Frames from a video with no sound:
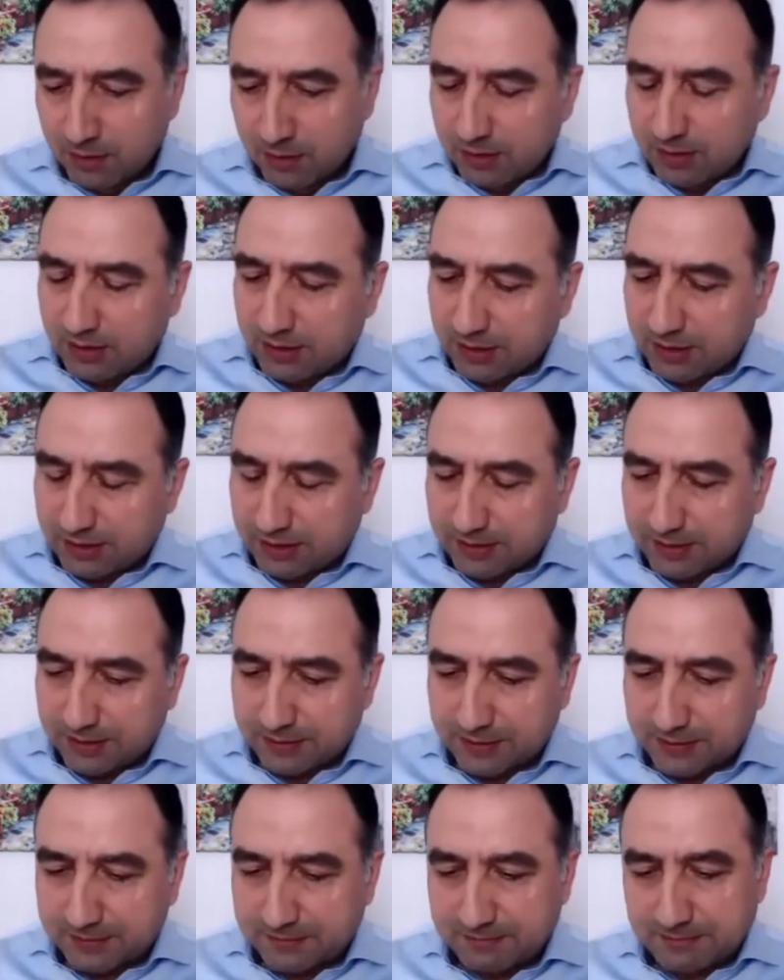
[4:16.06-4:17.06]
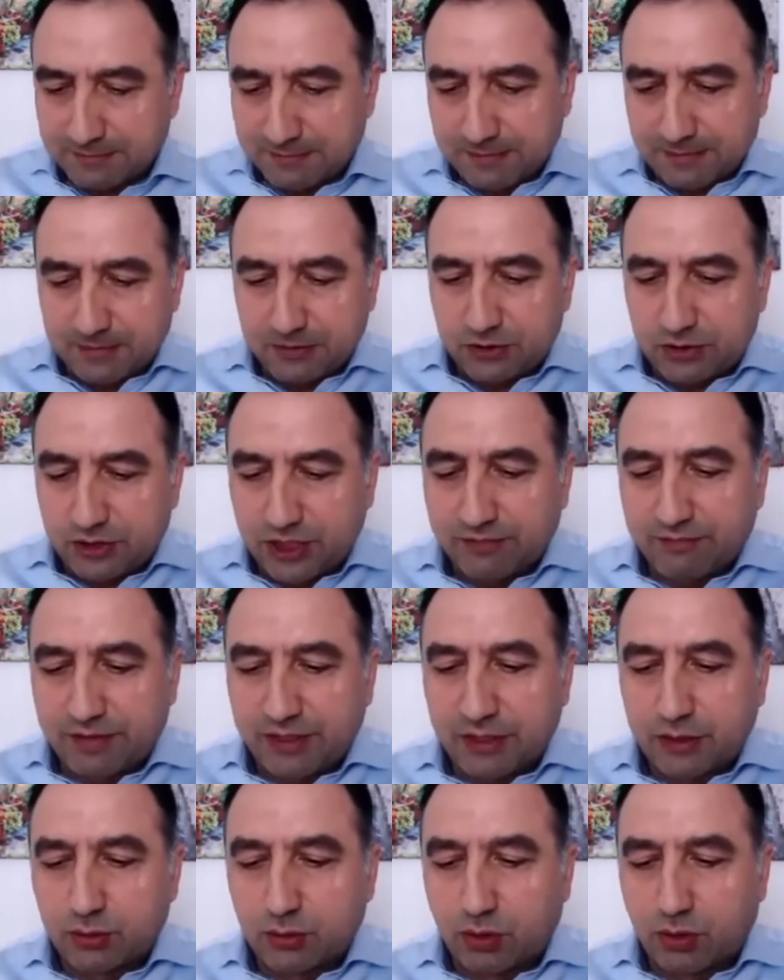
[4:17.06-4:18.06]
e,
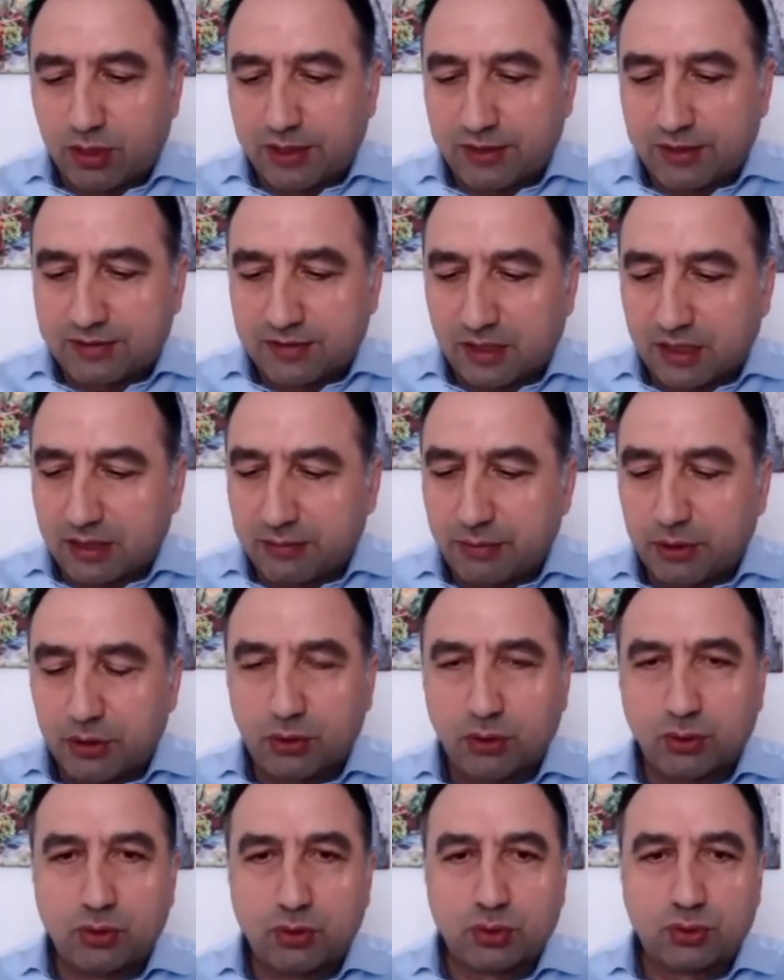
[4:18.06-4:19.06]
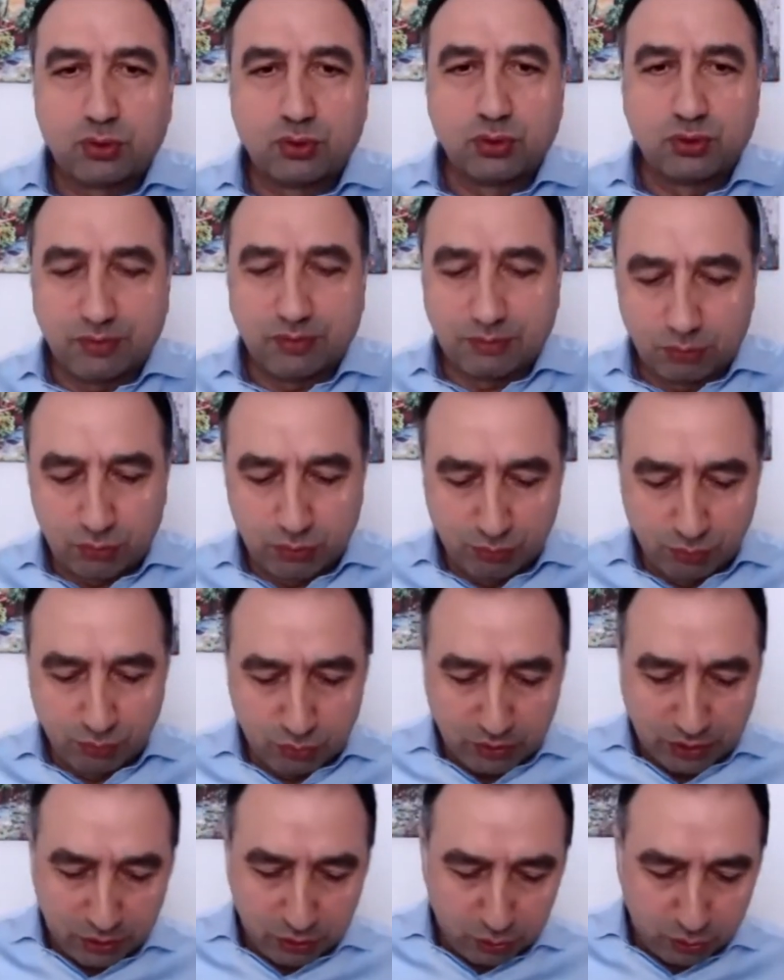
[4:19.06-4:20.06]
çevreyi, doğayı tahrip ediyor diyorsunuz ve
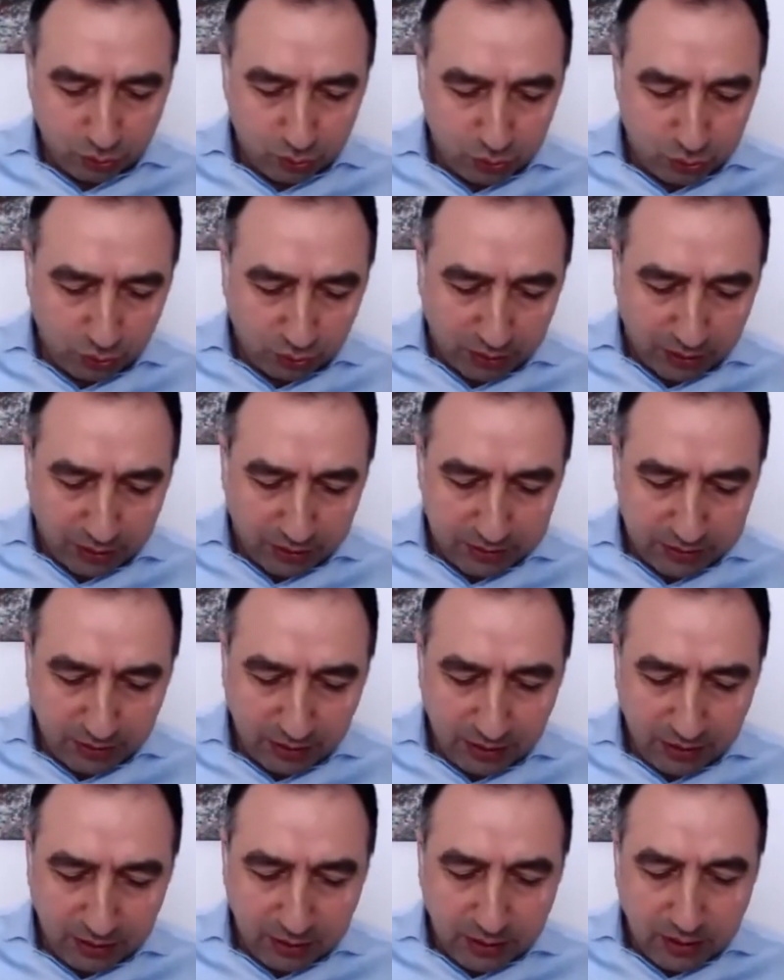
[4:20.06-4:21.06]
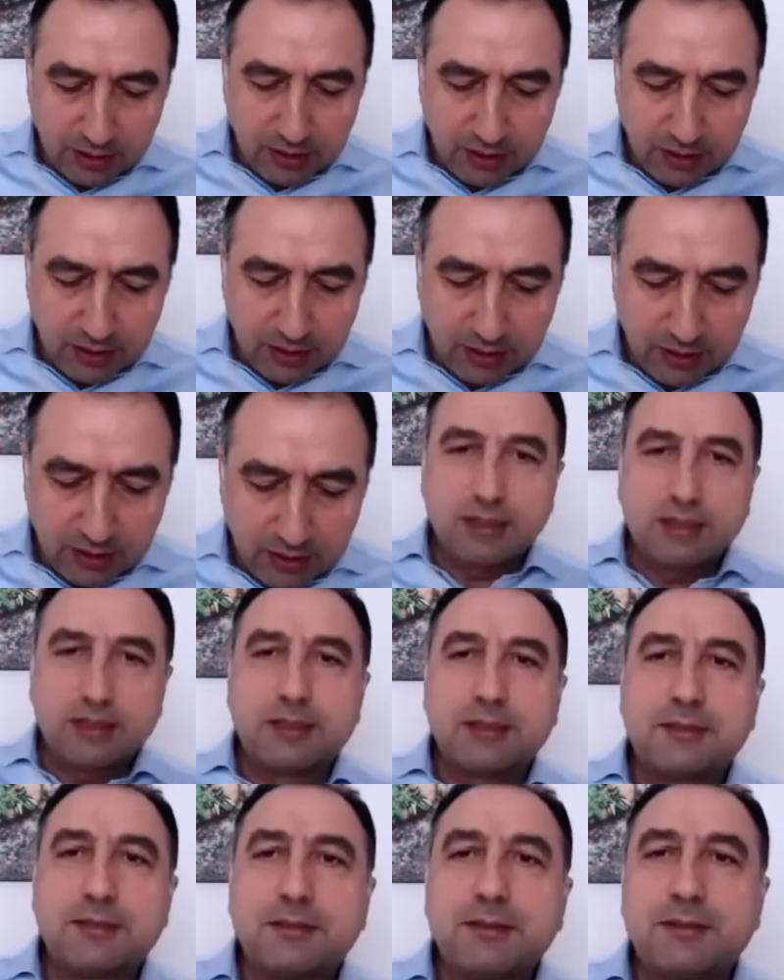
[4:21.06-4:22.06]
bütün bunların sonucu olarak da
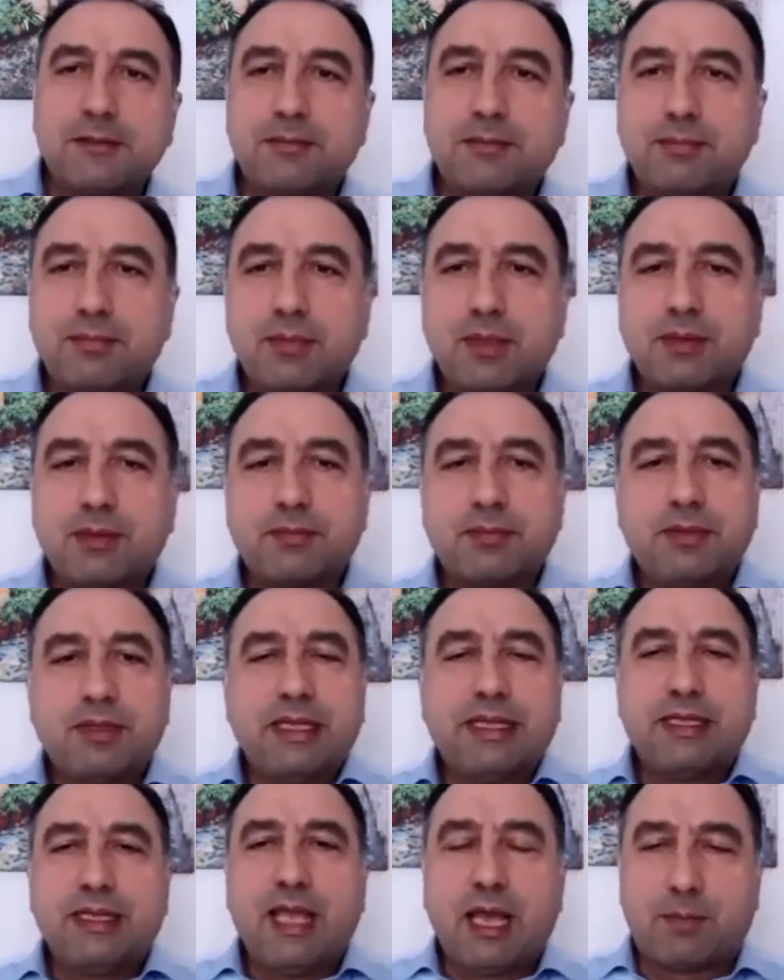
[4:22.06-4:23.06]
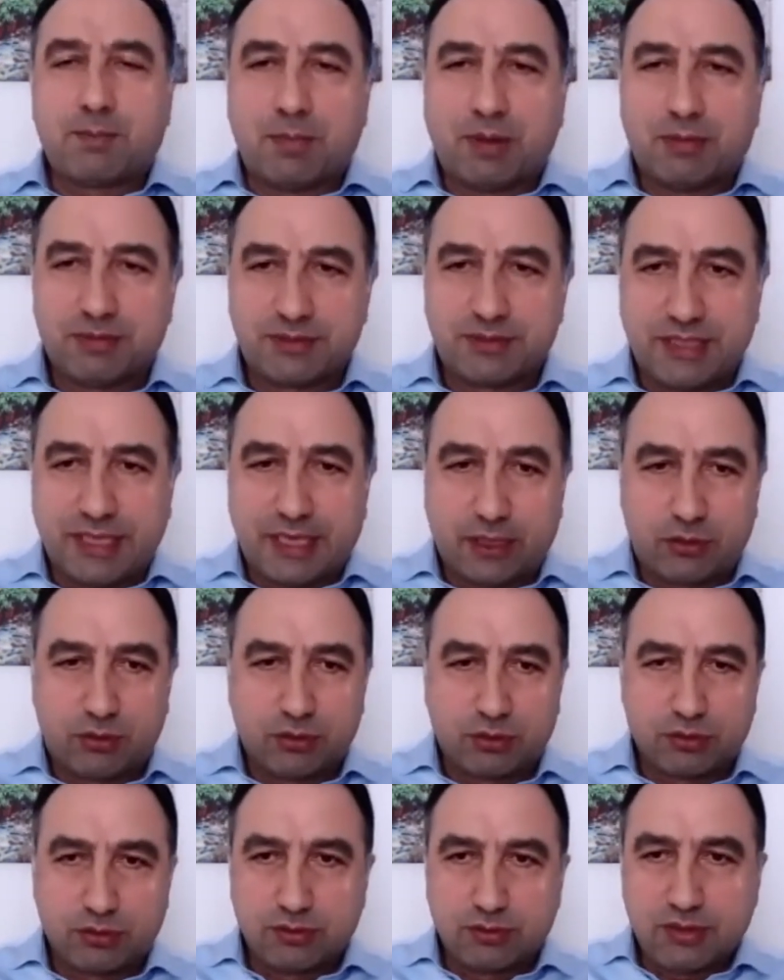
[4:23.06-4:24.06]
e, ne yapmamız
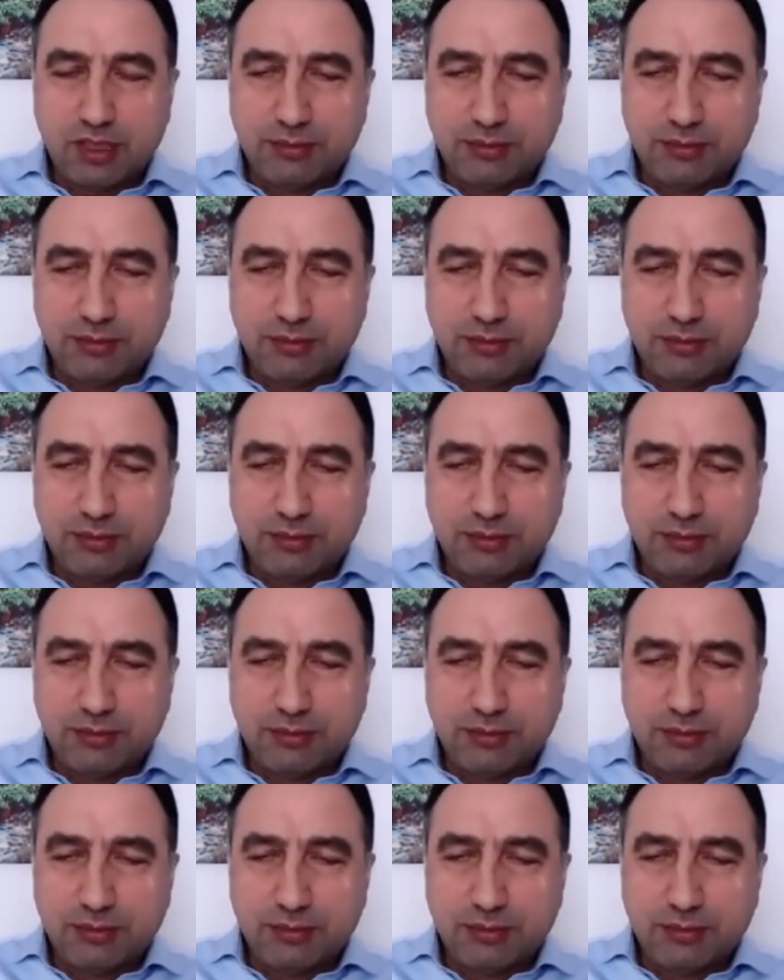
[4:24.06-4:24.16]
gerekiyor?